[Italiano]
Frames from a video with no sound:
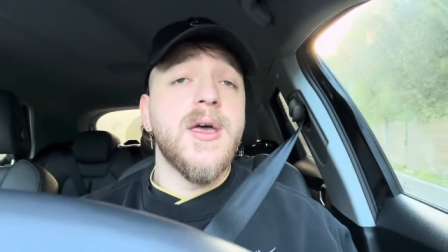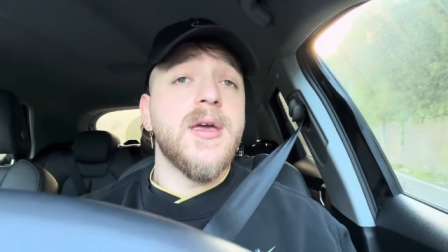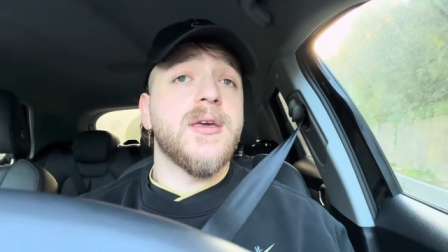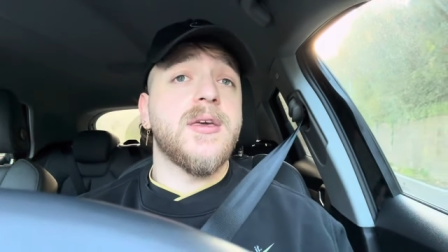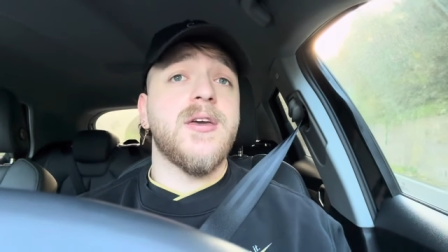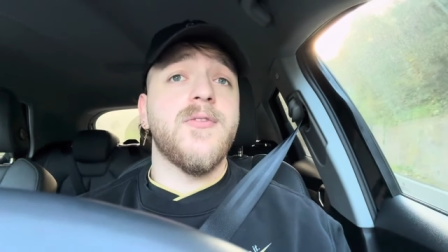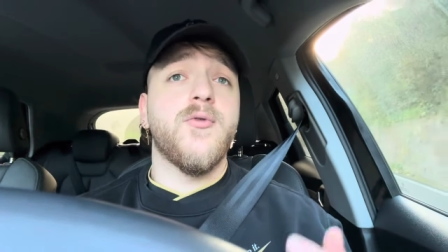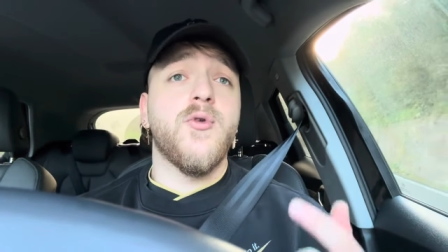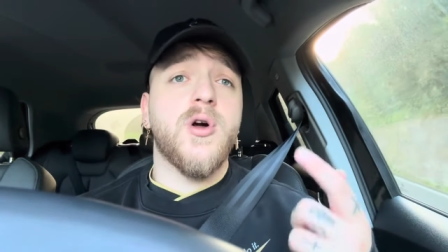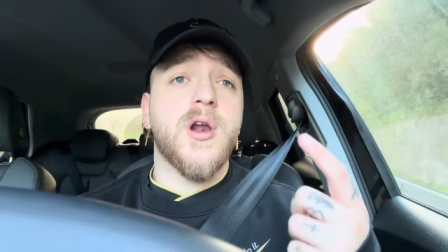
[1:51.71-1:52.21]

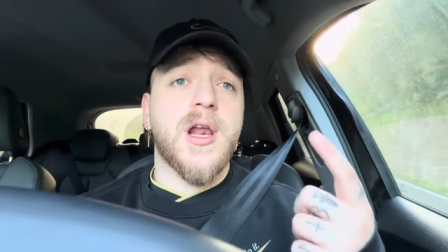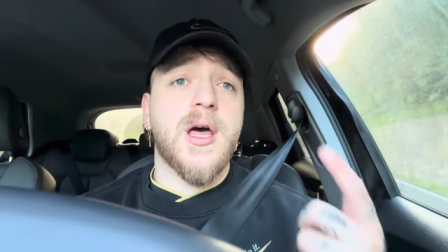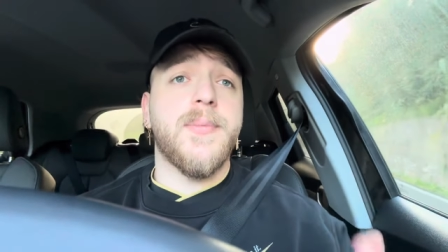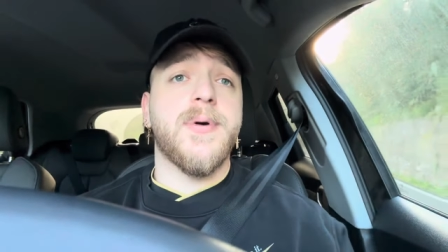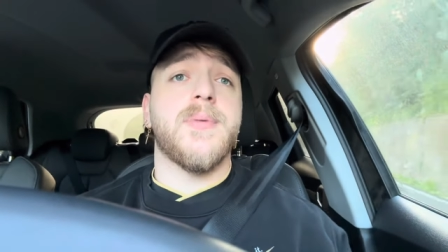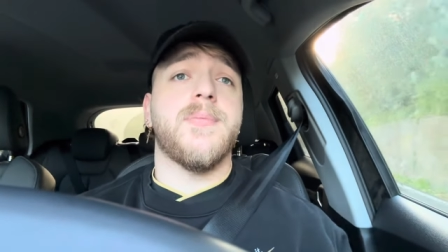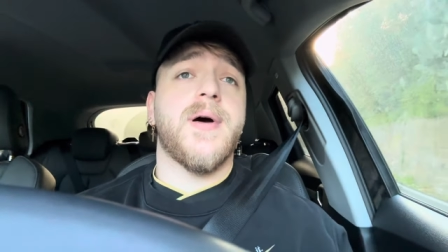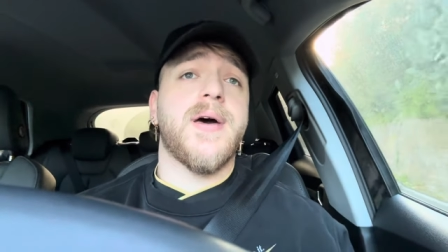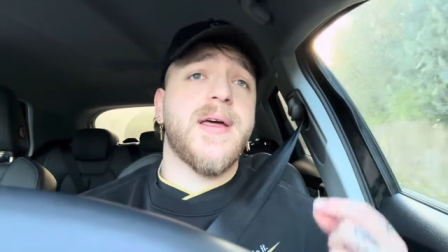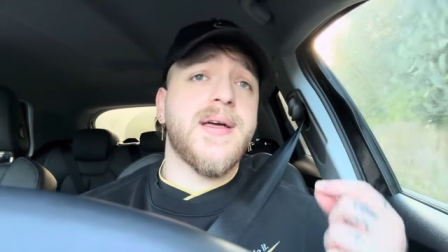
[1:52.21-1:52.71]
chi vuole la
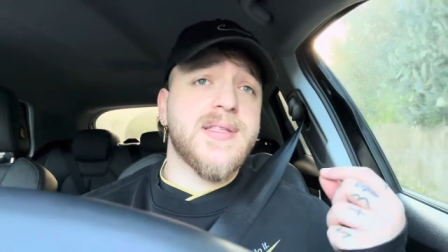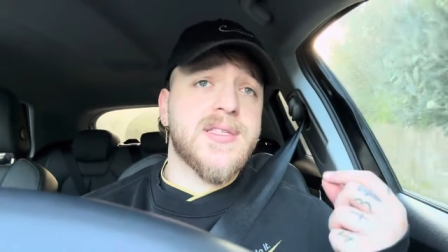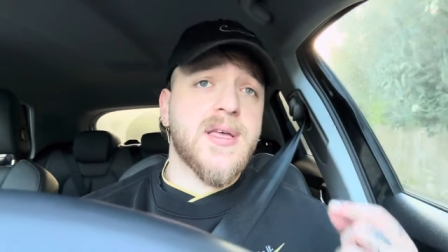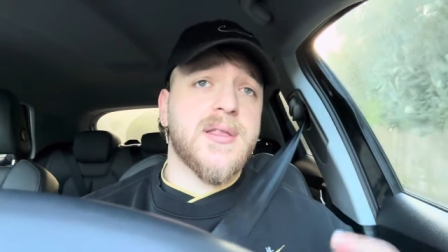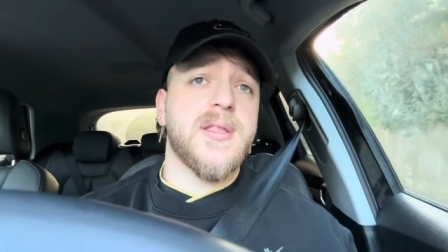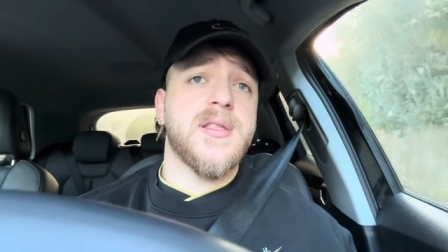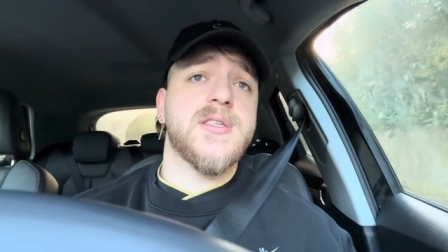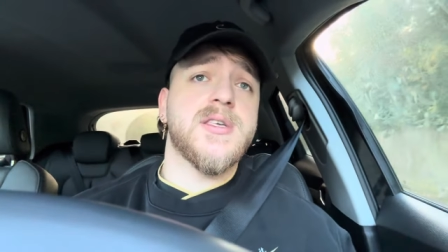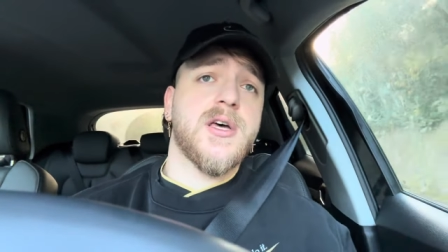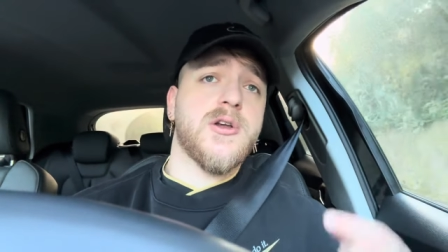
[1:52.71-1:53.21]
permanenza
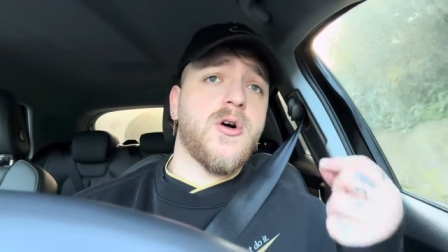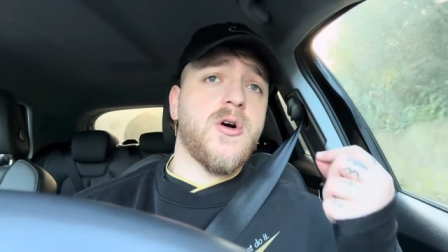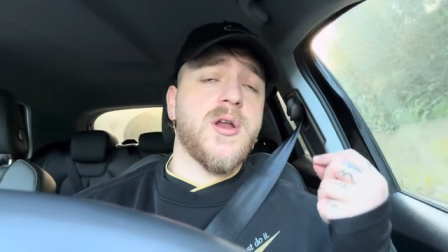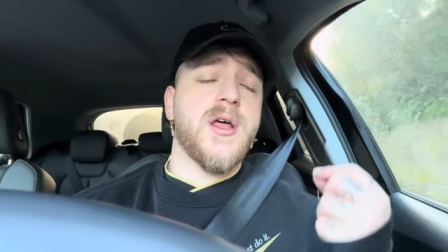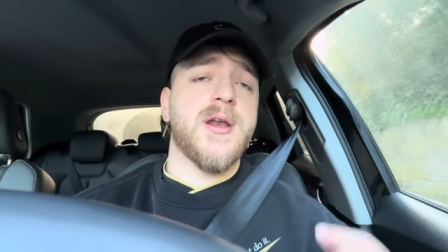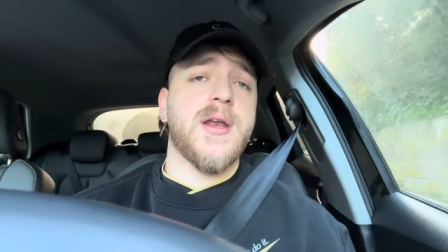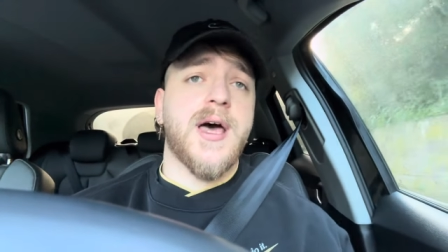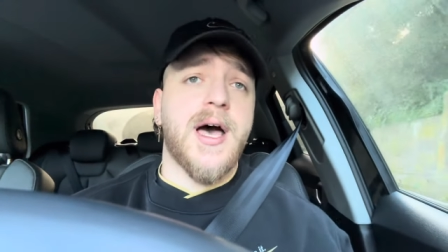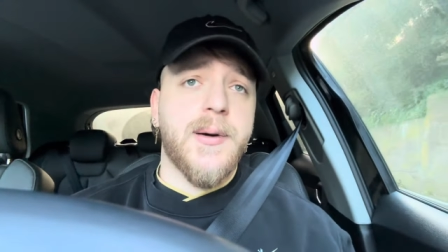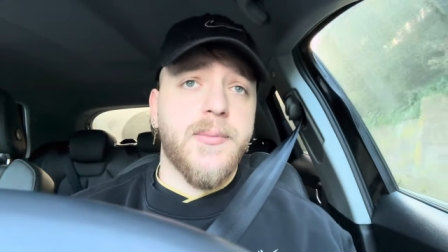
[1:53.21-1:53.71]
di Zanoli
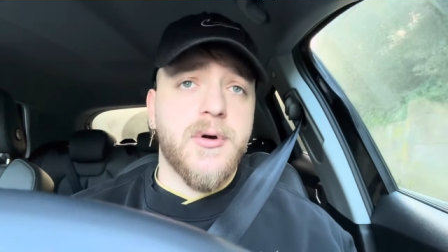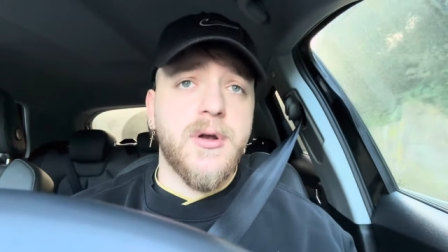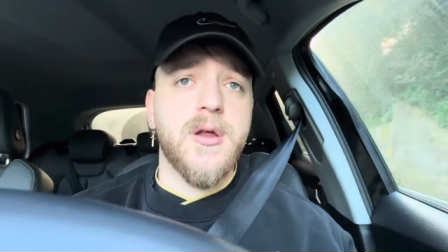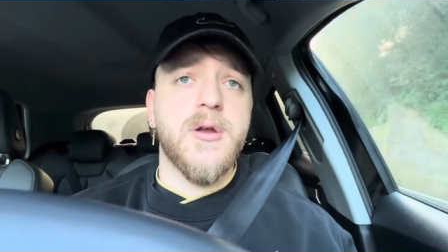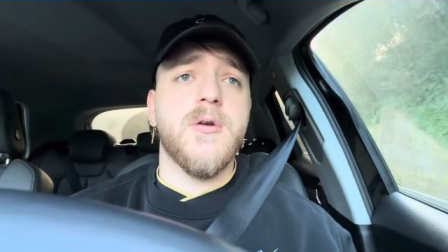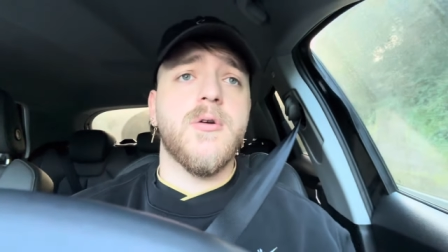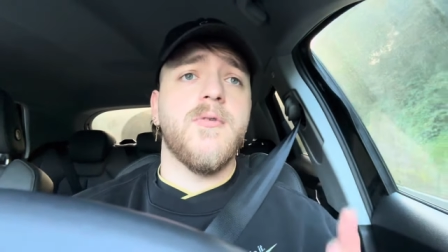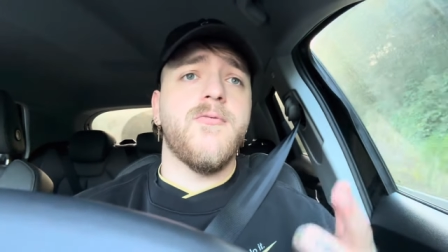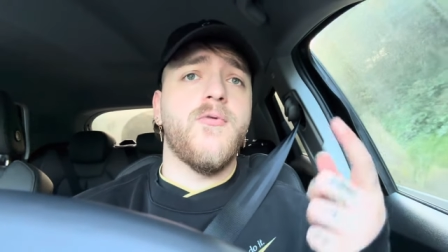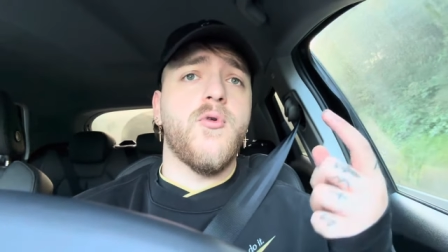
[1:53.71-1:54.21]
a Napoli
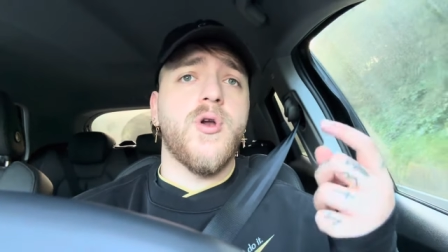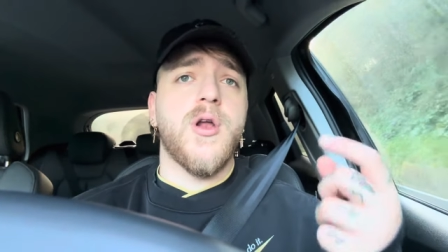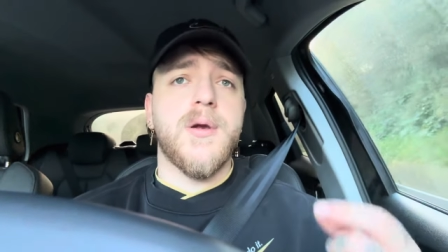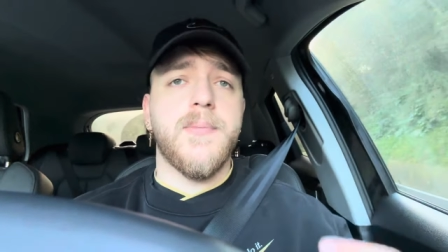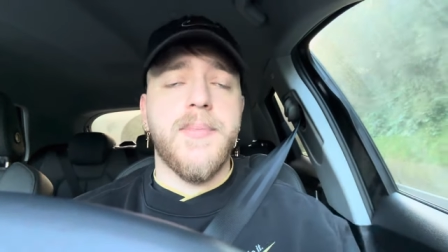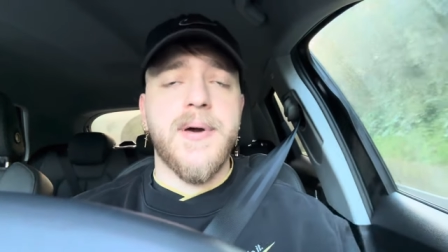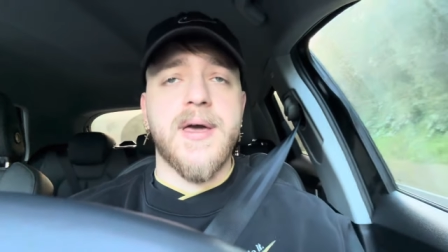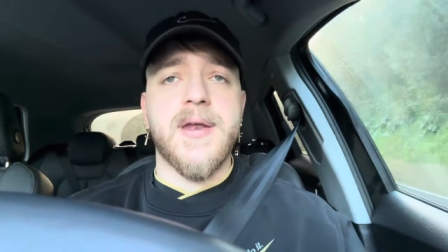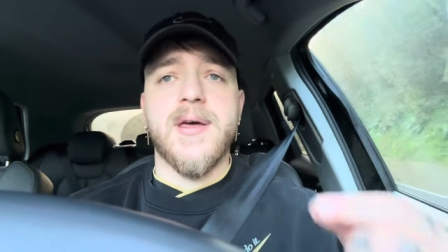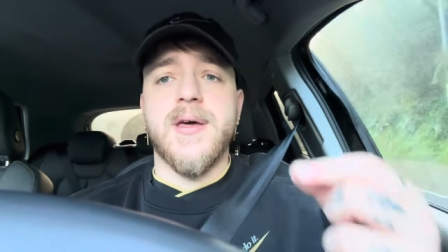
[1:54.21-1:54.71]
non vuole il
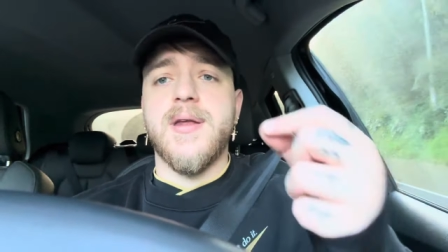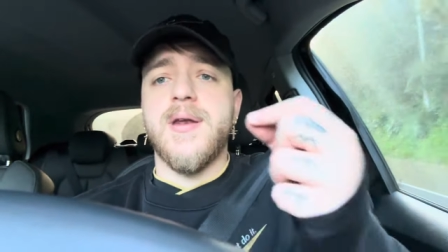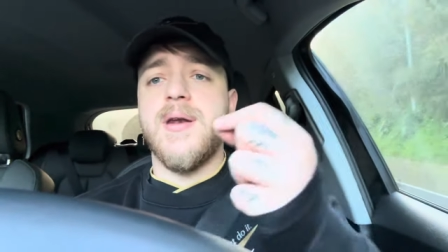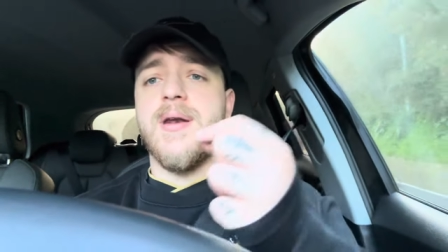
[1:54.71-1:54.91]
bene